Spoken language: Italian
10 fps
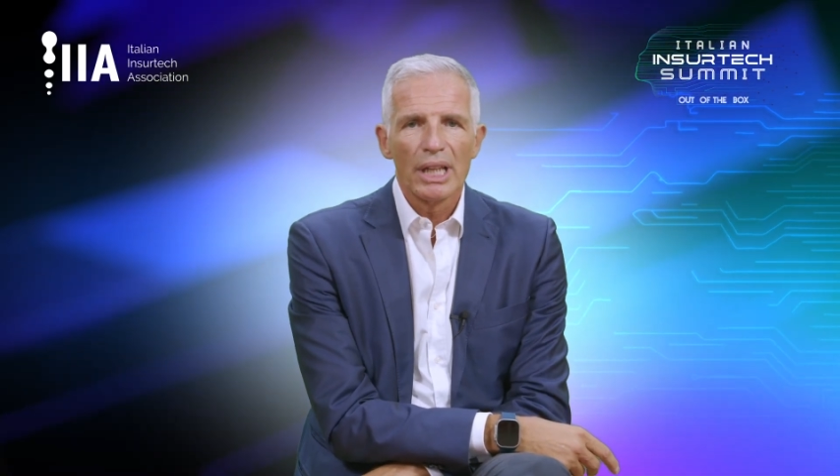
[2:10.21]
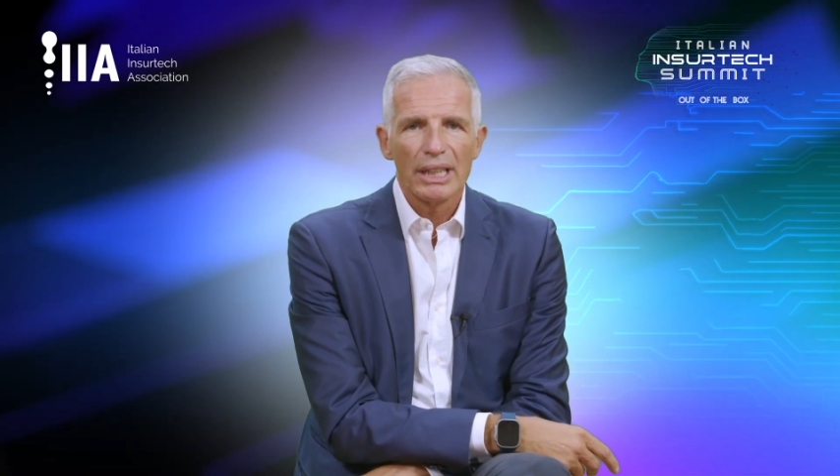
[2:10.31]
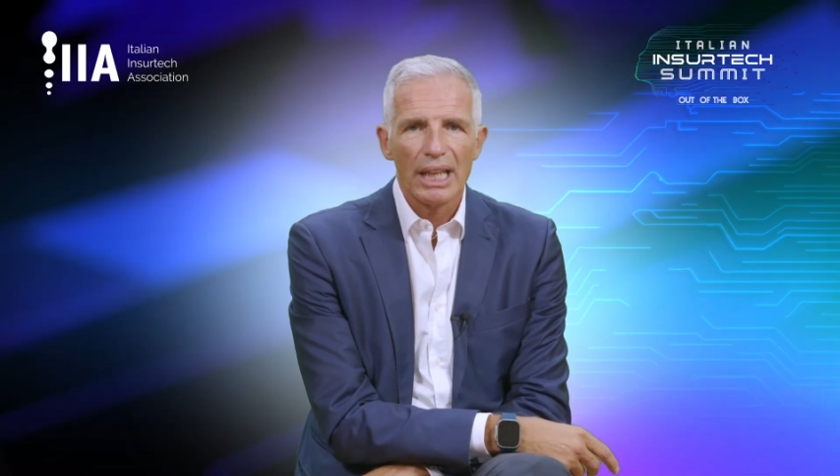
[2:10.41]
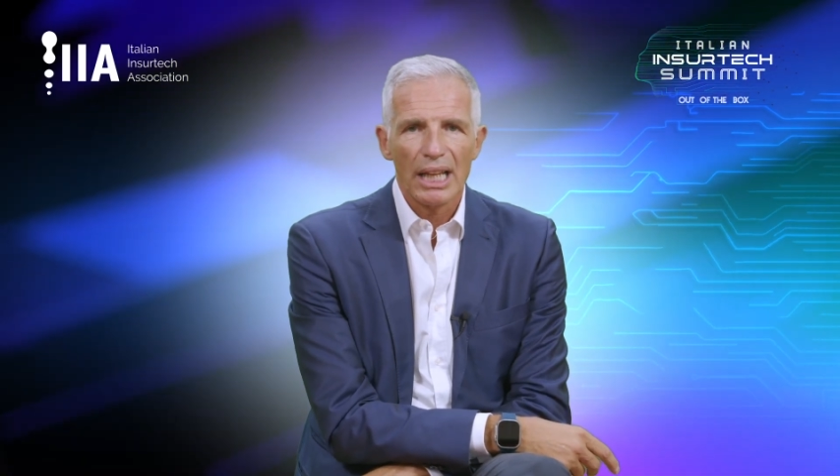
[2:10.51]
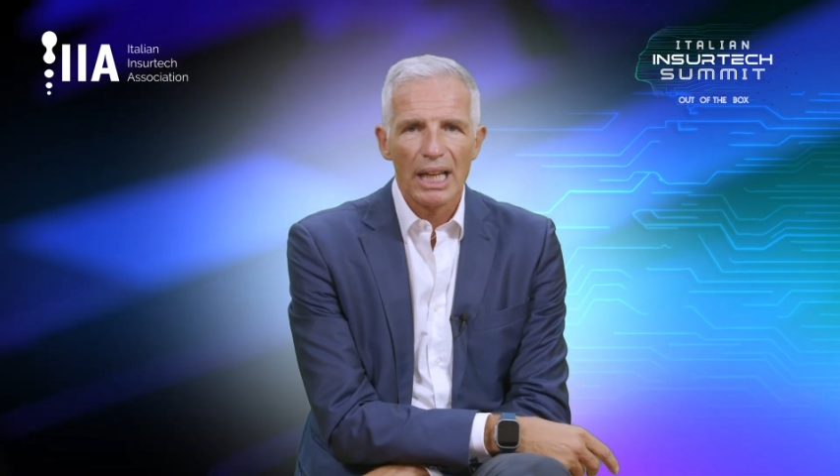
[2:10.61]

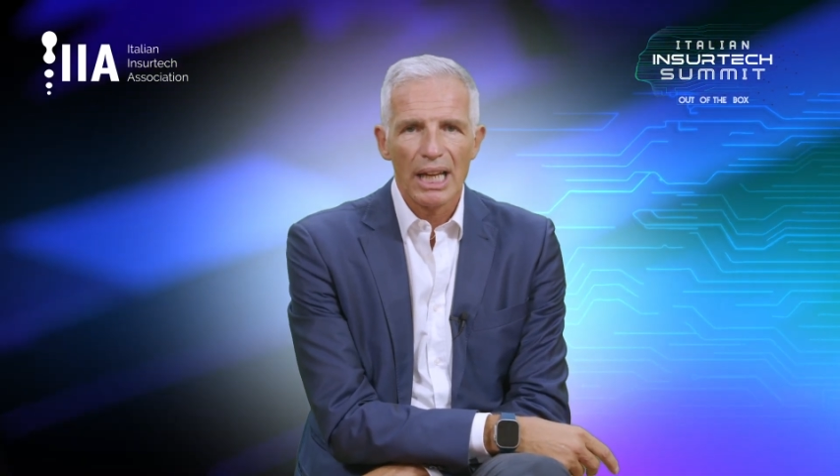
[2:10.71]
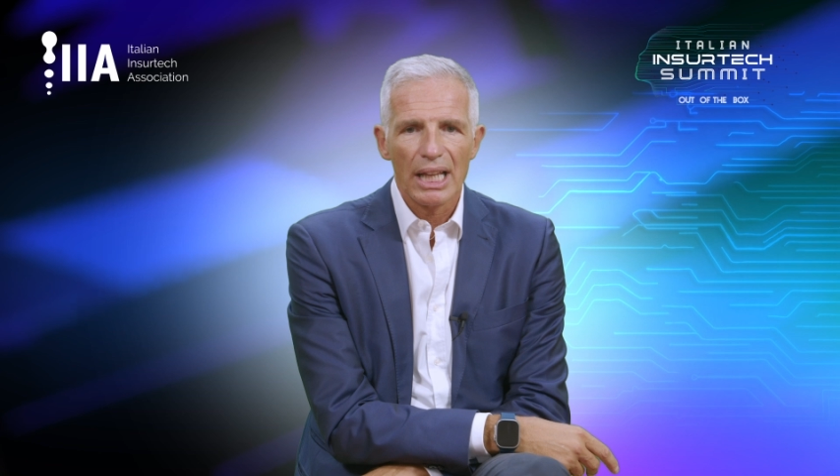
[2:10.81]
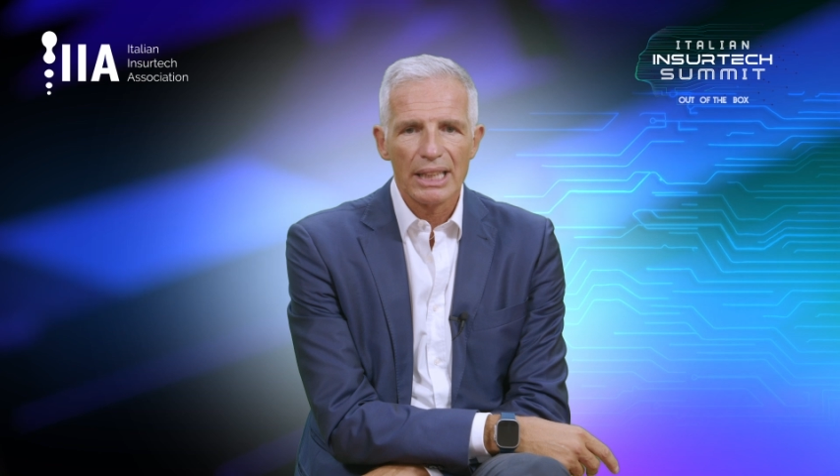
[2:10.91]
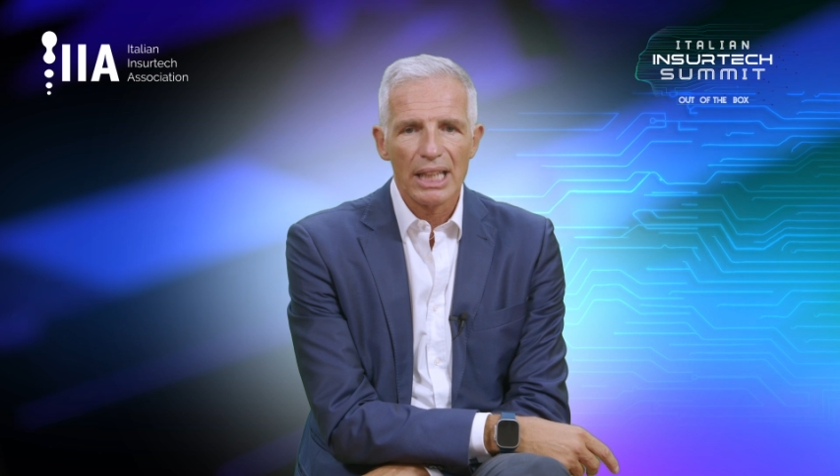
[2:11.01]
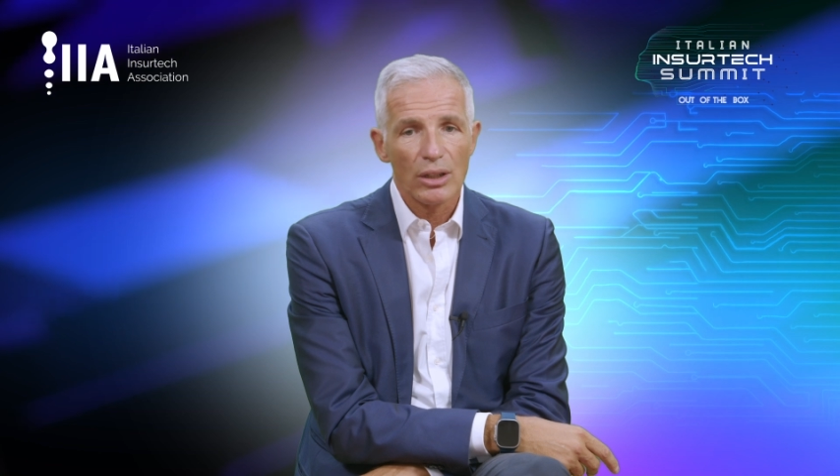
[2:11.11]

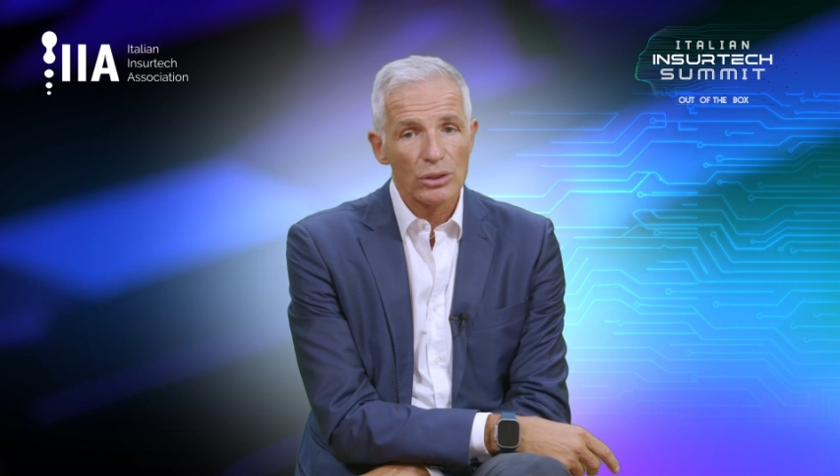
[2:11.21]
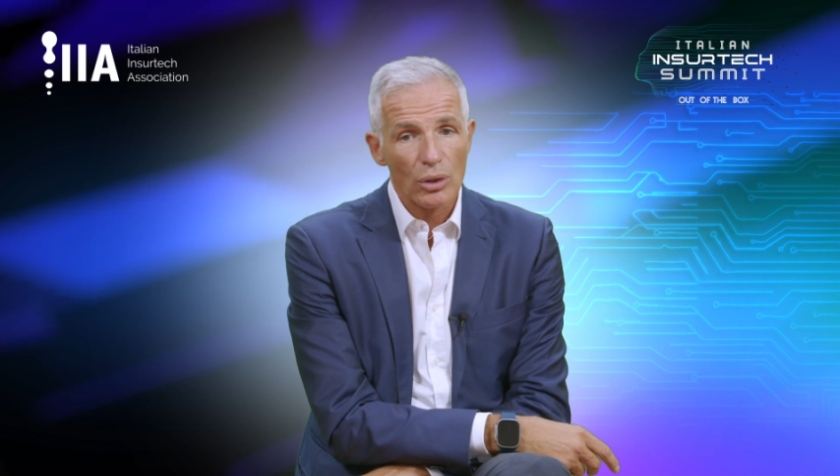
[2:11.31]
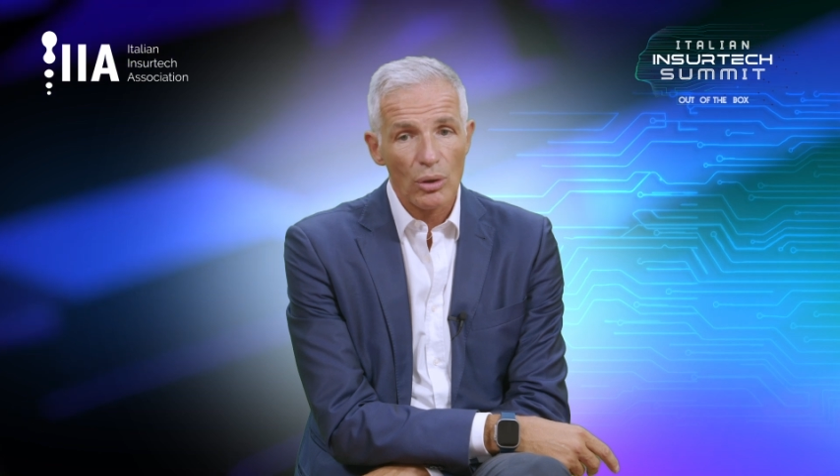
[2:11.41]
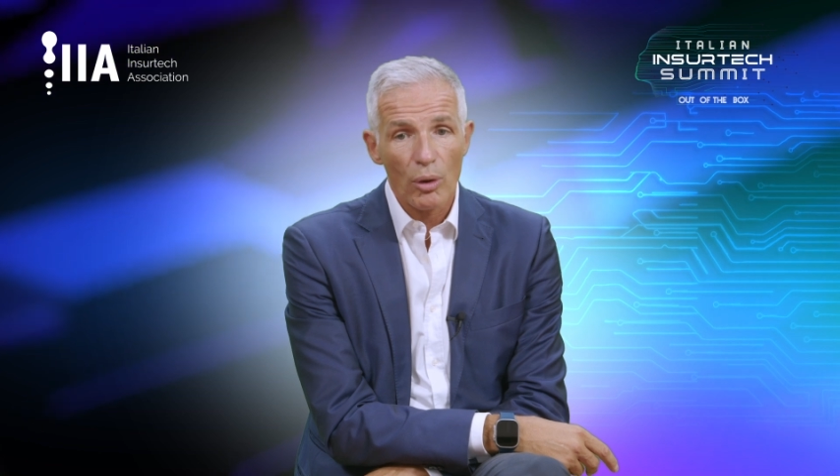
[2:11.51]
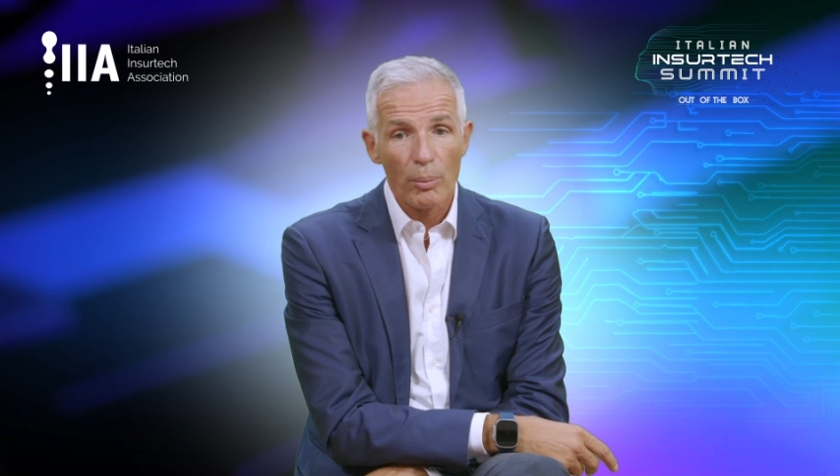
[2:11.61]
nella, nel nostro